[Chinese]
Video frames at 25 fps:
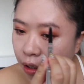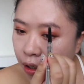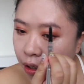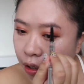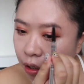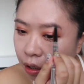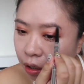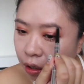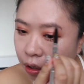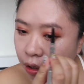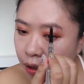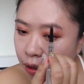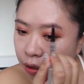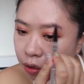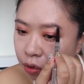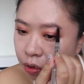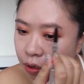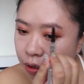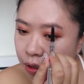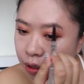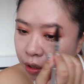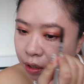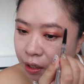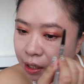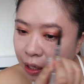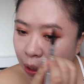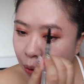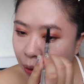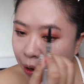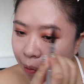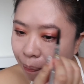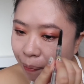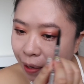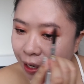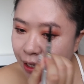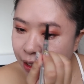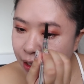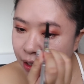呃，就是早
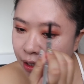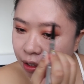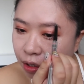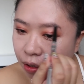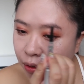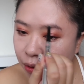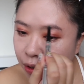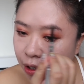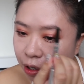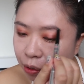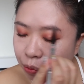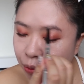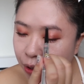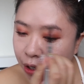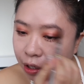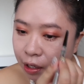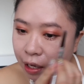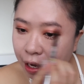晚班机动人员，